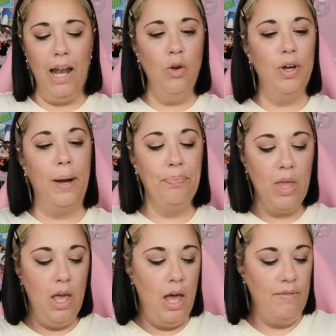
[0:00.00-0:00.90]
Allora,
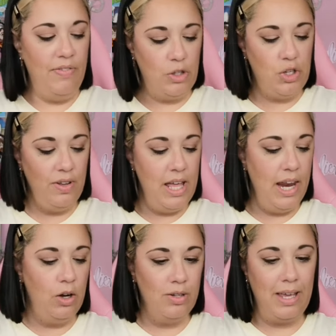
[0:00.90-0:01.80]
vi faccio
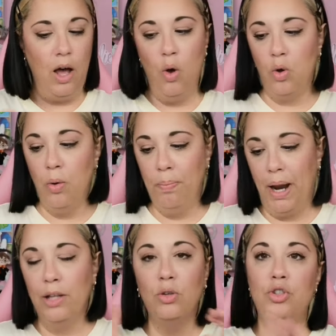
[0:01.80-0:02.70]
vedere cosa ho
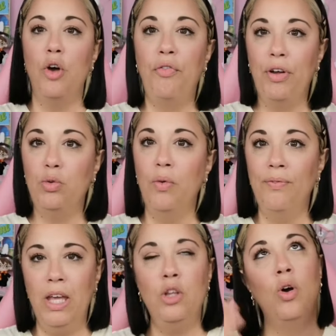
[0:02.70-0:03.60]
comprato. Già ho fatto un
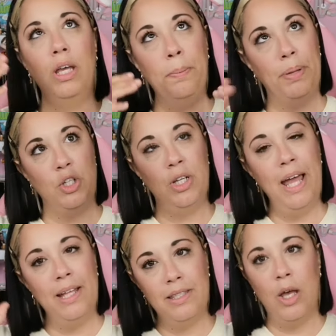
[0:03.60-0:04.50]
video in
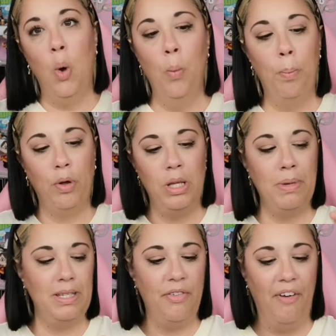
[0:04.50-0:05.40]
precedenza un po' di
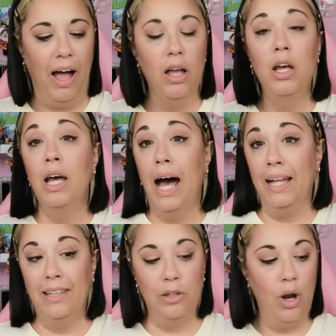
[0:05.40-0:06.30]
mesi fa,
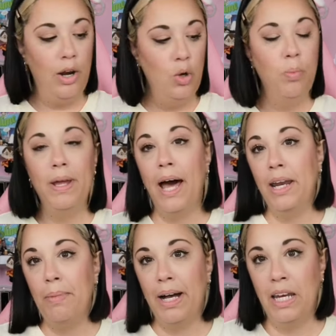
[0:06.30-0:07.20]
andatelo a
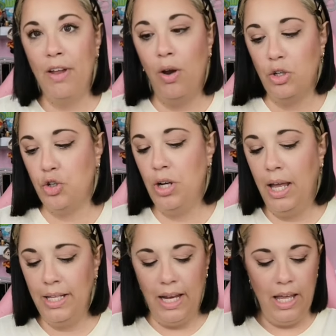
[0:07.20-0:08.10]
recuperare, magari ve lo lascio
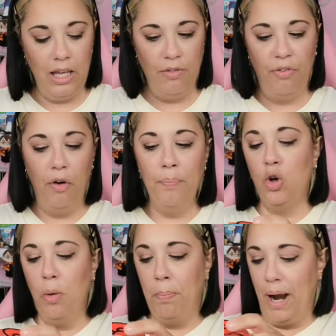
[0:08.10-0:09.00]
nella i delle info.
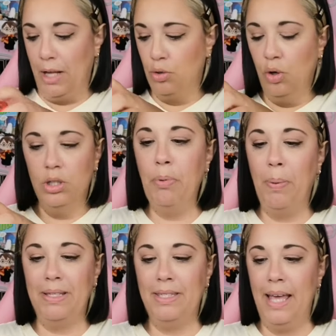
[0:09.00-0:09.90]
Ho comprato i
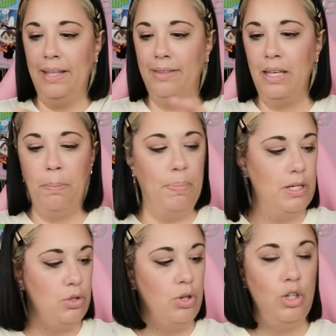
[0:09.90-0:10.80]
pupazzetti,
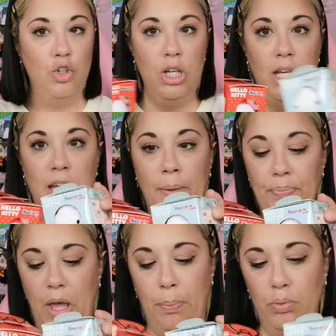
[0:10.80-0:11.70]

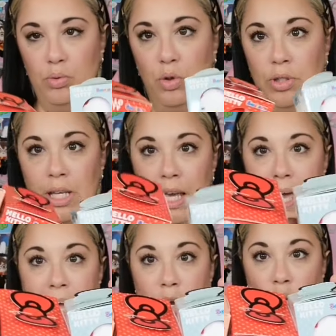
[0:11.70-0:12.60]
personaggini appunto di
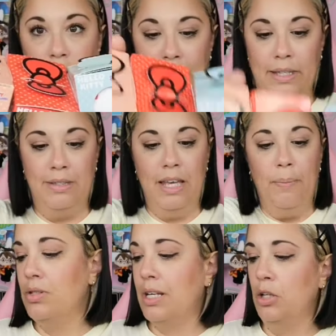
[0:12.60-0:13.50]
Hello Kitty.
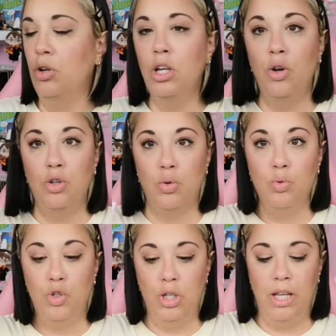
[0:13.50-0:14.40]
Lo scatolino ne sono
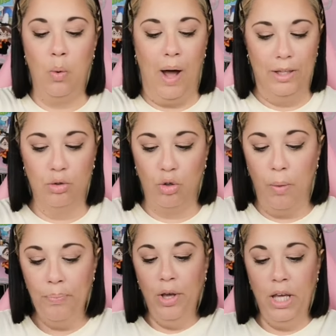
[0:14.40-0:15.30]
usciti 4.
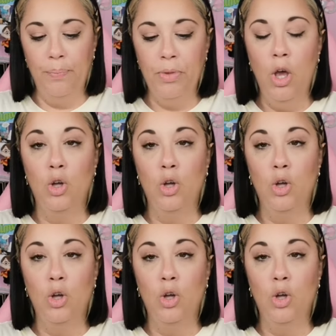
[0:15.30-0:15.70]
Poi